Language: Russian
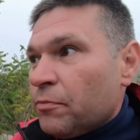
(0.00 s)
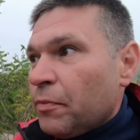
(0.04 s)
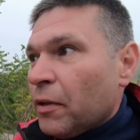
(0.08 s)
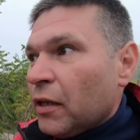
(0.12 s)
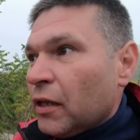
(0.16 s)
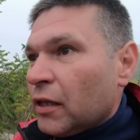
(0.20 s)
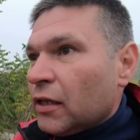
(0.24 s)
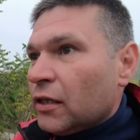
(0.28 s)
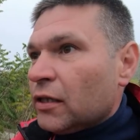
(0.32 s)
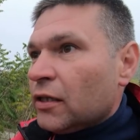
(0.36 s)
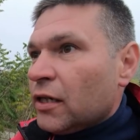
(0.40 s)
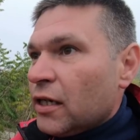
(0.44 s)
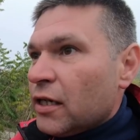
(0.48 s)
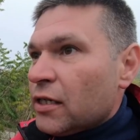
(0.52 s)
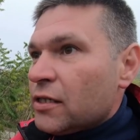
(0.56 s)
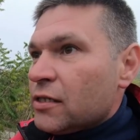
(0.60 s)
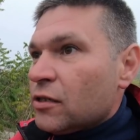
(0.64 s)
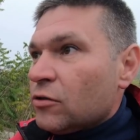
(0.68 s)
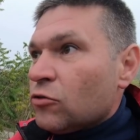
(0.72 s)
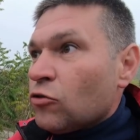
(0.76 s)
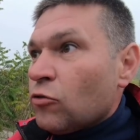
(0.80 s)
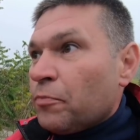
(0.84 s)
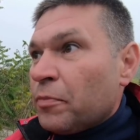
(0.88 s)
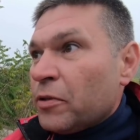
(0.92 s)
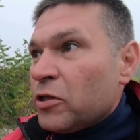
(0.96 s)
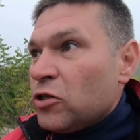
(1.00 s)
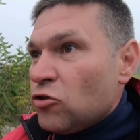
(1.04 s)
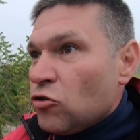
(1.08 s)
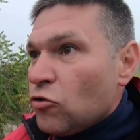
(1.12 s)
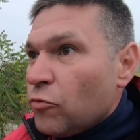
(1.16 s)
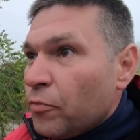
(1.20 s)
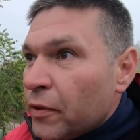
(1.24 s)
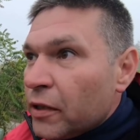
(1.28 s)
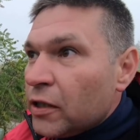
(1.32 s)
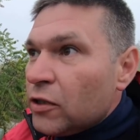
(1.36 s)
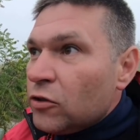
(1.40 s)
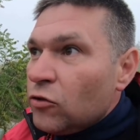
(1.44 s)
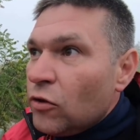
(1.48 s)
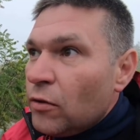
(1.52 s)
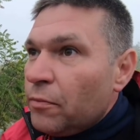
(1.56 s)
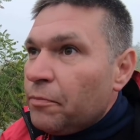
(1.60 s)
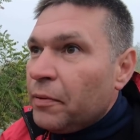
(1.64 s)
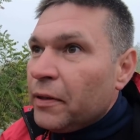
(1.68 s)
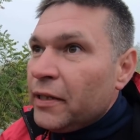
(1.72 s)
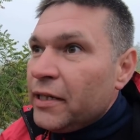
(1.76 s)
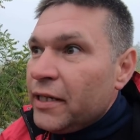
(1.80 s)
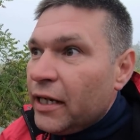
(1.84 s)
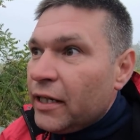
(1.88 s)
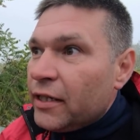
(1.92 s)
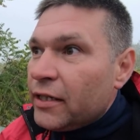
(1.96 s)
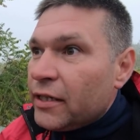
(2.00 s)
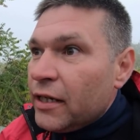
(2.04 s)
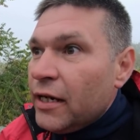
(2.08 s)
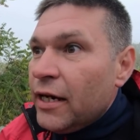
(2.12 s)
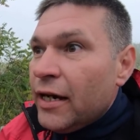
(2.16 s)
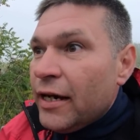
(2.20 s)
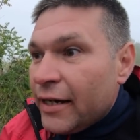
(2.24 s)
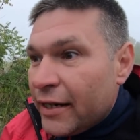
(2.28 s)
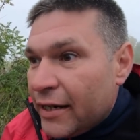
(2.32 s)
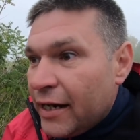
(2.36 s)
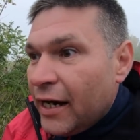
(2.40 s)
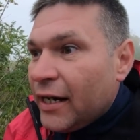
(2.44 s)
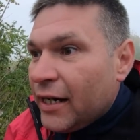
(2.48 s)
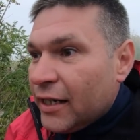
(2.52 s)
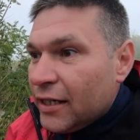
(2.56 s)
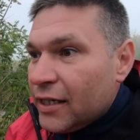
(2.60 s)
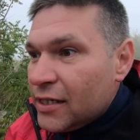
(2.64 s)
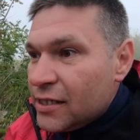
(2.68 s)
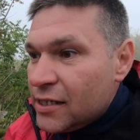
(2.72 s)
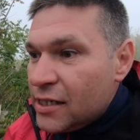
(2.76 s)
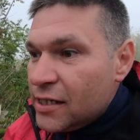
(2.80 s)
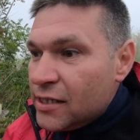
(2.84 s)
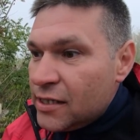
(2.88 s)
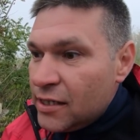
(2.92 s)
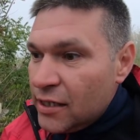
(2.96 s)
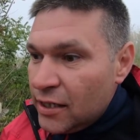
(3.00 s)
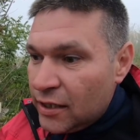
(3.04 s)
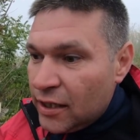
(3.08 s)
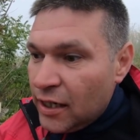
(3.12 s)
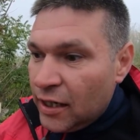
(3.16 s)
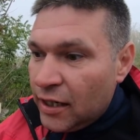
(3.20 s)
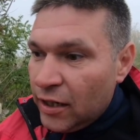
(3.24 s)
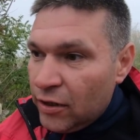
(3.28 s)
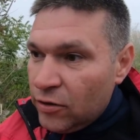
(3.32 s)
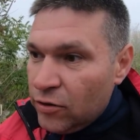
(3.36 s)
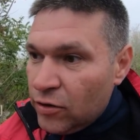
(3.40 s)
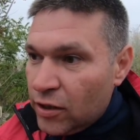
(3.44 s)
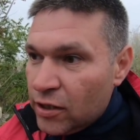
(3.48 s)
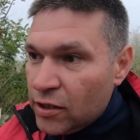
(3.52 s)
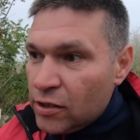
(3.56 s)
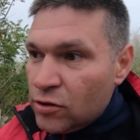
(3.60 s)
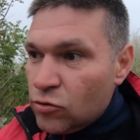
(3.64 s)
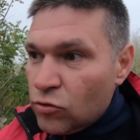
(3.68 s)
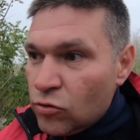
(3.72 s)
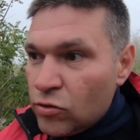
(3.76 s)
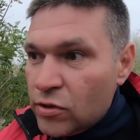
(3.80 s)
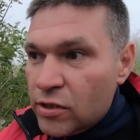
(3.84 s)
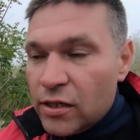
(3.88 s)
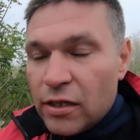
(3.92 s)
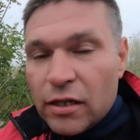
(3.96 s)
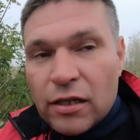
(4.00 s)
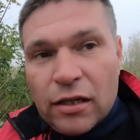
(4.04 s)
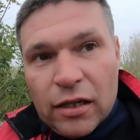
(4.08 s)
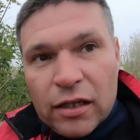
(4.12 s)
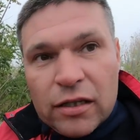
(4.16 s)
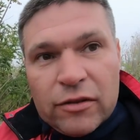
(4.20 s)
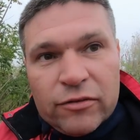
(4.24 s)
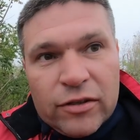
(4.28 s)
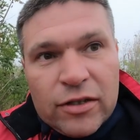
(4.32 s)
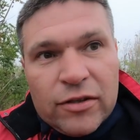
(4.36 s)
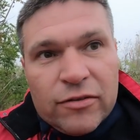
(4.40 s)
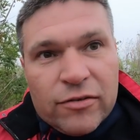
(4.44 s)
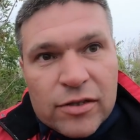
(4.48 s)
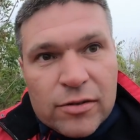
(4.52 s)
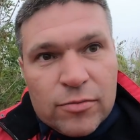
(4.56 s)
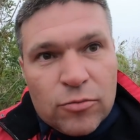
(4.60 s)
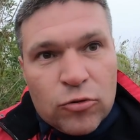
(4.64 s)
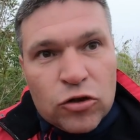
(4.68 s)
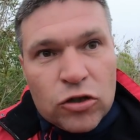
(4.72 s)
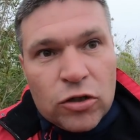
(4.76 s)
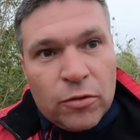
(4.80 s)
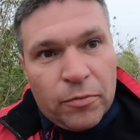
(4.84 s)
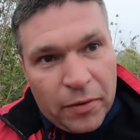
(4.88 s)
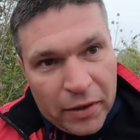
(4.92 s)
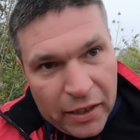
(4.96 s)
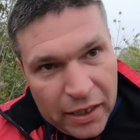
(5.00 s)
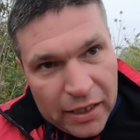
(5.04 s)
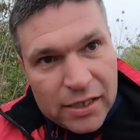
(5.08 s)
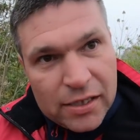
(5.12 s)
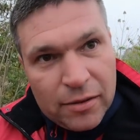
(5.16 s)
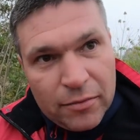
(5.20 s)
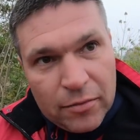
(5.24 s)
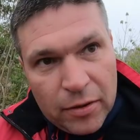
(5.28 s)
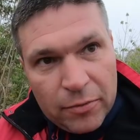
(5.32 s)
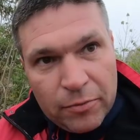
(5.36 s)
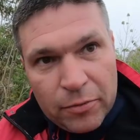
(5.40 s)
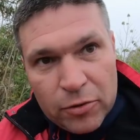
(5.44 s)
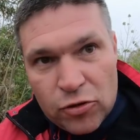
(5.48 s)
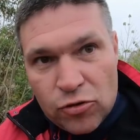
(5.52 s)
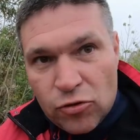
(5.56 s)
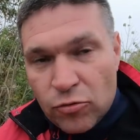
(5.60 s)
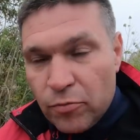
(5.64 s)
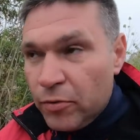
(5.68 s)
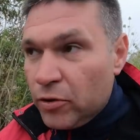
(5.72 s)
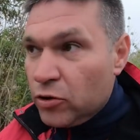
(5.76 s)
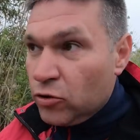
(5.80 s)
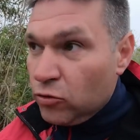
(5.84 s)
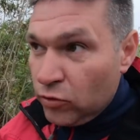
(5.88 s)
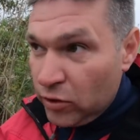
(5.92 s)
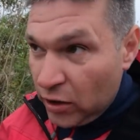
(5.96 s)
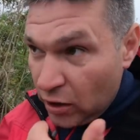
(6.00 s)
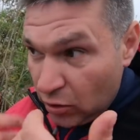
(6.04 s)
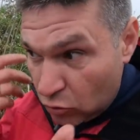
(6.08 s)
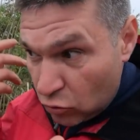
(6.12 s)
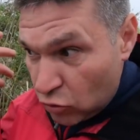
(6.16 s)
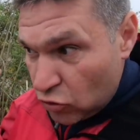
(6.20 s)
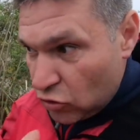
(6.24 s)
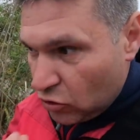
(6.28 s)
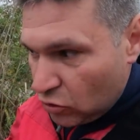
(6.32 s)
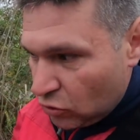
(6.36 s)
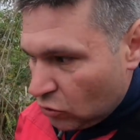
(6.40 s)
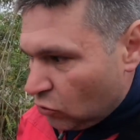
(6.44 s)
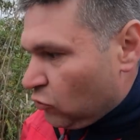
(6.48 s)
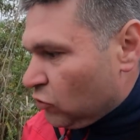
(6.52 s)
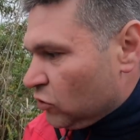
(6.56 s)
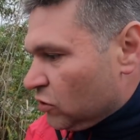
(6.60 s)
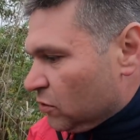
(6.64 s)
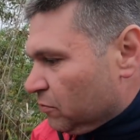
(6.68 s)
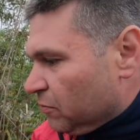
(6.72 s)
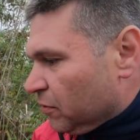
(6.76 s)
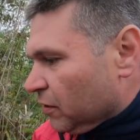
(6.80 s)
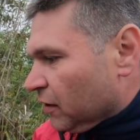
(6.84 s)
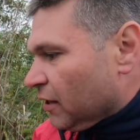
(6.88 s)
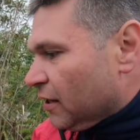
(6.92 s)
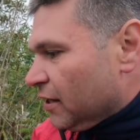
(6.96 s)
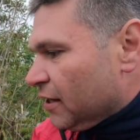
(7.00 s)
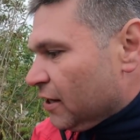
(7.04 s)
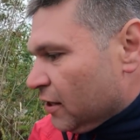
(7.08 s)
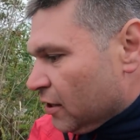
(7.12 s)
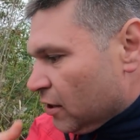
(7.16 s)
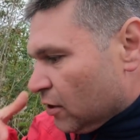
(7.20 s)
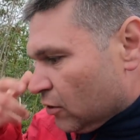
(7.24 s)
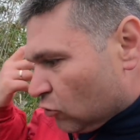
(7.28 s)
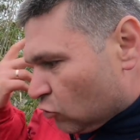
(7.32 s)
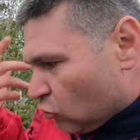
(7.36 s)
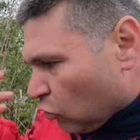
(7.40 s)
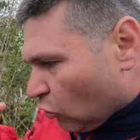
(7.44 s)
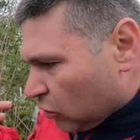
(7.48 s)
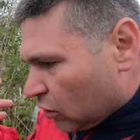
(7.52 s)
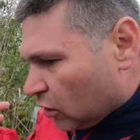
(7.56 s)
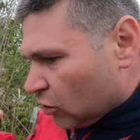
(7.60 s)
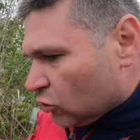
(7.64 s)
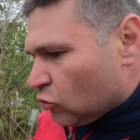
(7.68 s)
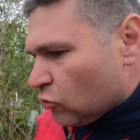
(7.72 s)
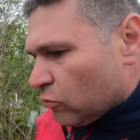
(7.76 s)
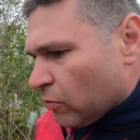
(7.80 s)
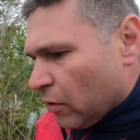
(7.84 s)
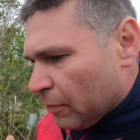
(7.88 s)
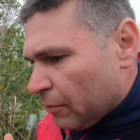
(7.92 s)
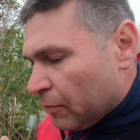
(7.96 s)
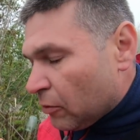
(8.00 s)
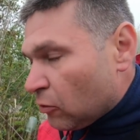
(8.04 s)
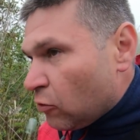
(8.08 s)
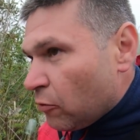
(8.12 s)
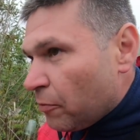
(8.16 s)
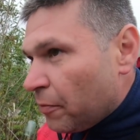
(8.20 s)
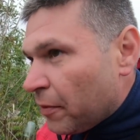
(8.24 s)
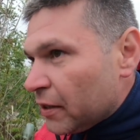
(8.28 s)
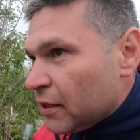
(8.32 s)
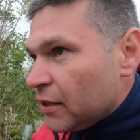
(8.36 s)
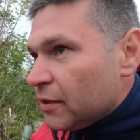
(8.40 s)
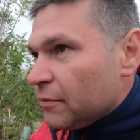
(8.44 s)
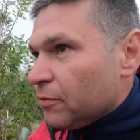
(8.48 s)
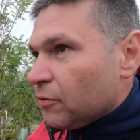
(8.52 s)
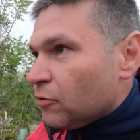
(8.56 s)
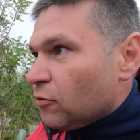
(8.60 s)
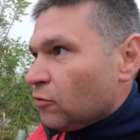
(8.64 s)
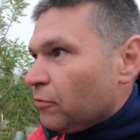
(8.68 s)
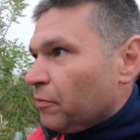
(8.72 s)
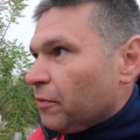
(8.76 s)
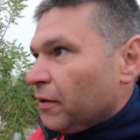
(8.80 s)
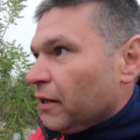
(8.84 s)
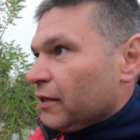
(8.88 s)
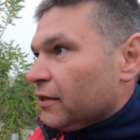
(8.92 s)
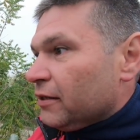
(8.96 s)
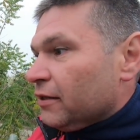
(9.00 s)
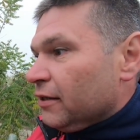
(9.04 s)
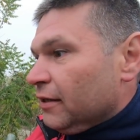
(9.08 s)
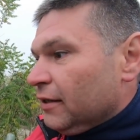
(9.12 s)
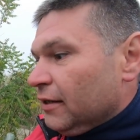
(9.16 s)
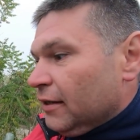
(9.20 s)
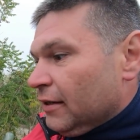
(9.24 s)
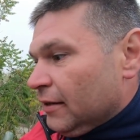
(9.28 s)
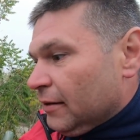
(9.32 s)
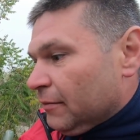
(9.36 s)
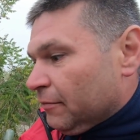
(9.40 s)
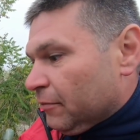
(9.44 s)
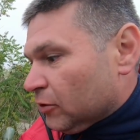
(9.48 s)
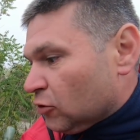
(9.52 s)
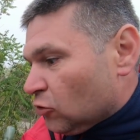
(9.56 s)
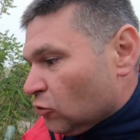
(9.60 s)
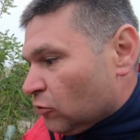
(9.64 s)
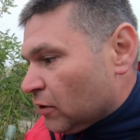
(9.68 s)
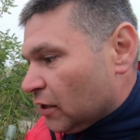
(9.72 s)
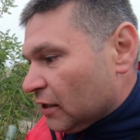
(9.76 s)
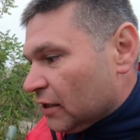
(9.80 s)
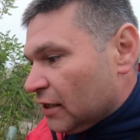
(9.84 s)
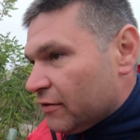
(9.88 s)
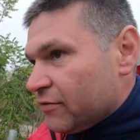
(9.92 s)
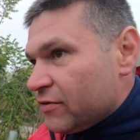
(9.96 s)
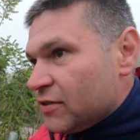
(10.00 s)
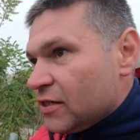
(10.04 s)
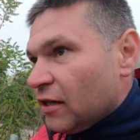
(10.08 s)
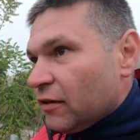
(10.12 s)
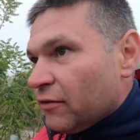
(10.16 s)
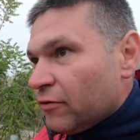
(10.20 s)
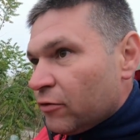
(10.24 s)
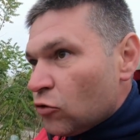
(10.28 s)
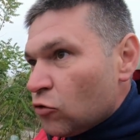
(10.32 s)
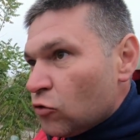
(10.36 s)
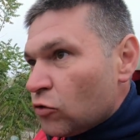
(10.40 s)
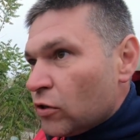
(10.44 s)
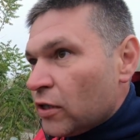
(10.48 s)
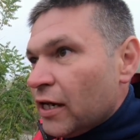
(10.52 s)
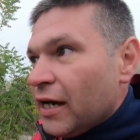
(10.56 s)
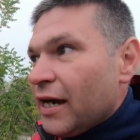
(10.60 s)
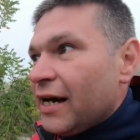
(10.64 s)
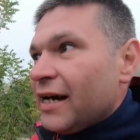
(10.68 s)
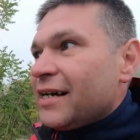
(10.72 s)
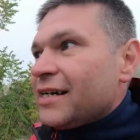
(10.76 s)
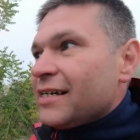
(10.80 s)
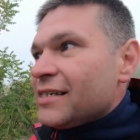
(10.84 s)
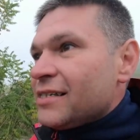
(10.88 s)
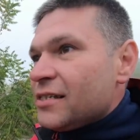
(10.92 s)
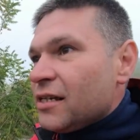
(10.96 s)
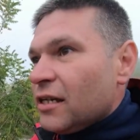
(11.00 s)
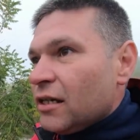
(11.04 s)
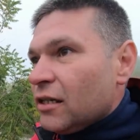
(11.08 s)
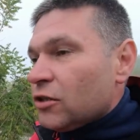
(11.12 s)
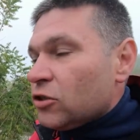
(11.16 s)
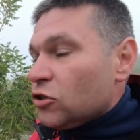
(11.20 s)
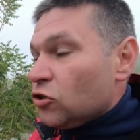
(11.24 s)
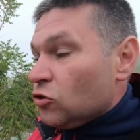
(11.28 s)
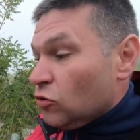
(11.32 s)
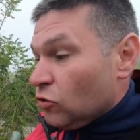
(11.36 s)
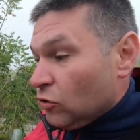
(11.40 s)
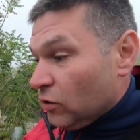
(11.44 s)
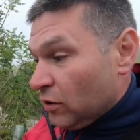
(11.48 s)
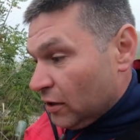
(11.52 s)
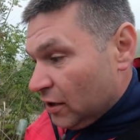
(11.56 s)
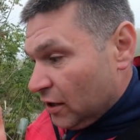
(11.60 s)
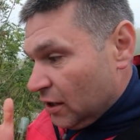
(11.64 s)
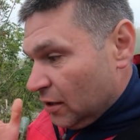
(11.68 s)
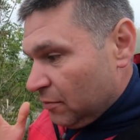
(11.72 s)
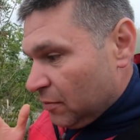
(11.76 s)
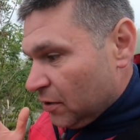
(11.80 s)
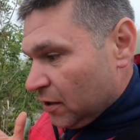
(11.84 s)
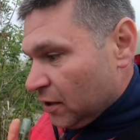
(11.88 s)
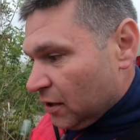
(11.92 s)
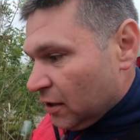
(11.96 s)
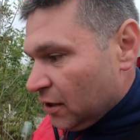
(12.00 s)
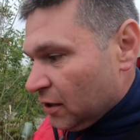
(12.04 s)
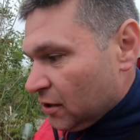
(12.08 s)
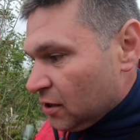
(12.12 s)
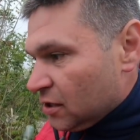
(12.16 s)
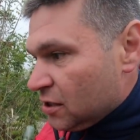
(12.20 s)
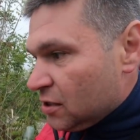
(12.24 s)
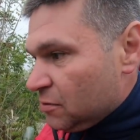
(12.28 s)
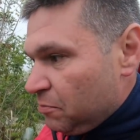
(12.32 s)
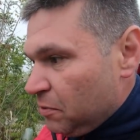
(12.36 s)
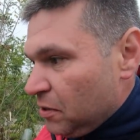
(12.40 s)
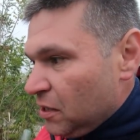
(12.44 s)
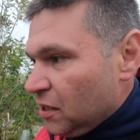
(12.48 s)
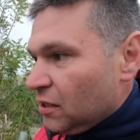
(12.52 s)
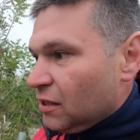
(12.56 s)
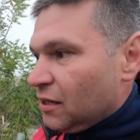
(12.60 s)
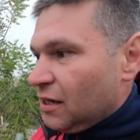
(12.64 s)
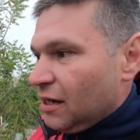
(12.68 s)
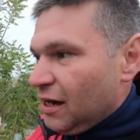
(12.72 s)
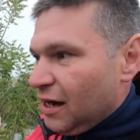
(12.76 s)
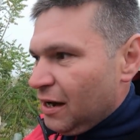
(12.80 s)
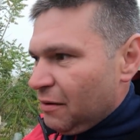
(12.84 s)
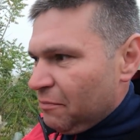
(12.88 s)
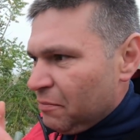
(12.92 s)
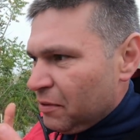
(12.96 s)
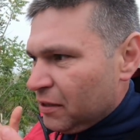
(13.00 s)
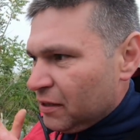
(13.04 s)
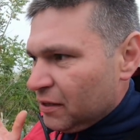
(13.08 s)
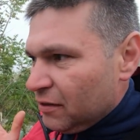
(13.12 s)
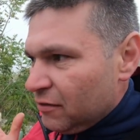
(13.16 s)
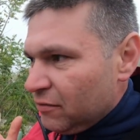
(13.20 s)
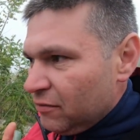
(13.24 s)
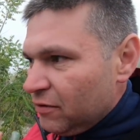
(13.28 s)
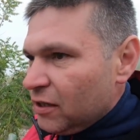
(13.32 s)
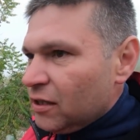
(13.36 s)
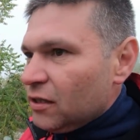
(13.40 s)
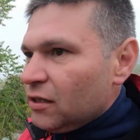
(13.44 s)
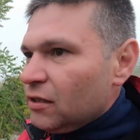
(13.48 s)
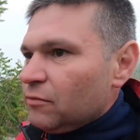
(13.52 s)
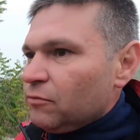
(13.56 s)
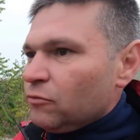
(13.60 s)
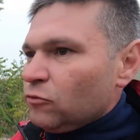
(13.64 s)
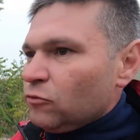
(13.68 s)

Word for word: палка нравится, но пощупать ее и понять, как она состоит, какая у нее конструкция, этого невозможно, пока сам не пощупаешь. Ага. Вот я точно такой же был. Долго думал, покупать, не покупать. Потом, когда взял в руки, оказалось, что именно этот спиннинг обыкновенно,